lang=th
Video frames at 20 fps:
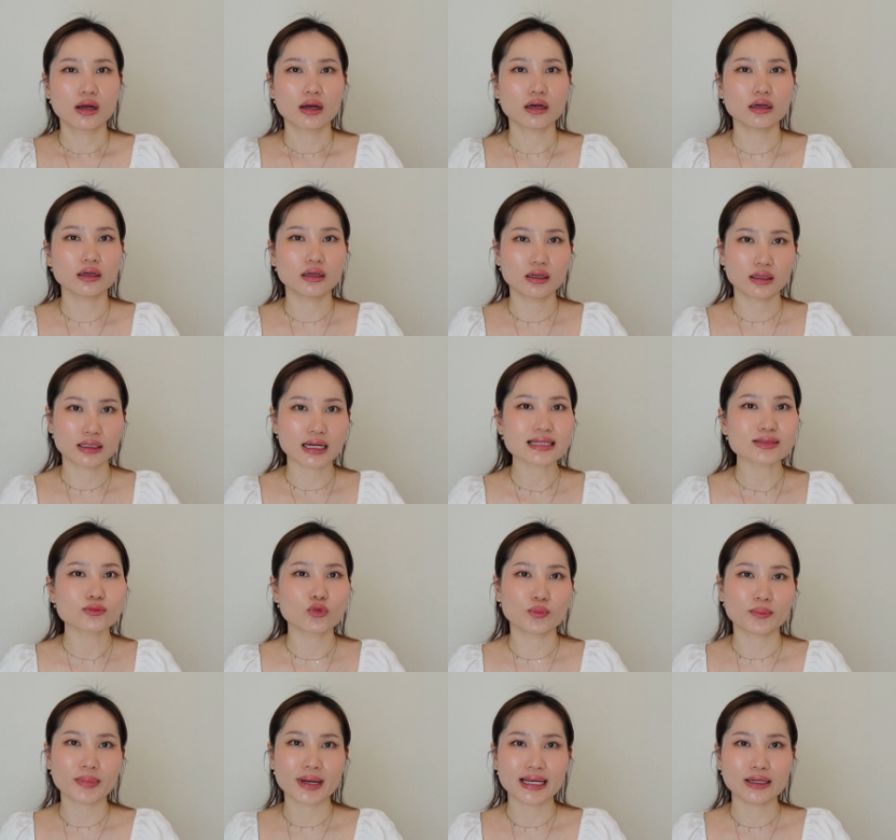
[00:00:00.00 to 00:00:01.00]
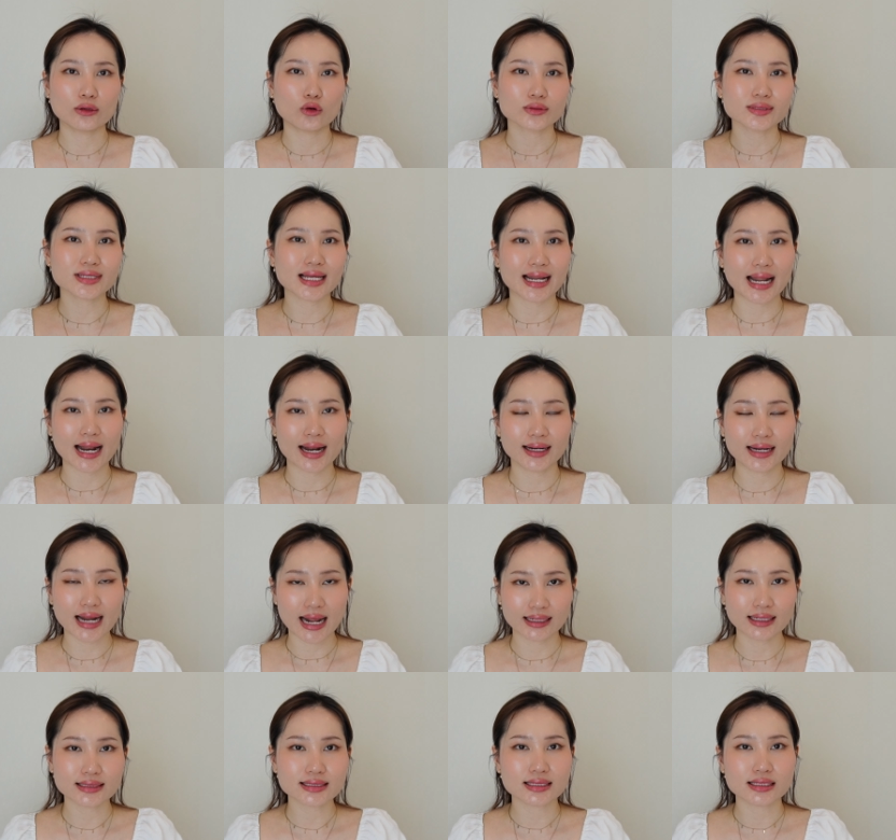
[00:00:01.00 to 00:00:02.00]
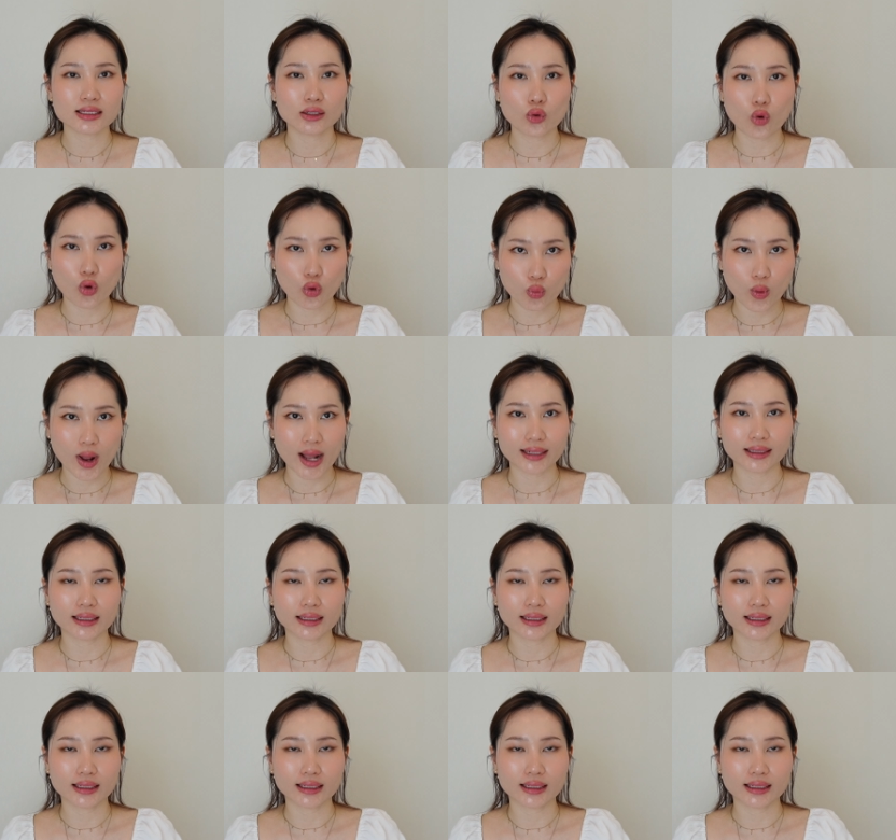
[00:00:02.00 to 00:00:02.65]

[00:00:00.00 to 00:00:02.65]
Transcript: เออถ้าสมมติไปรถสาธารณะน่าจะสะดวกกว่า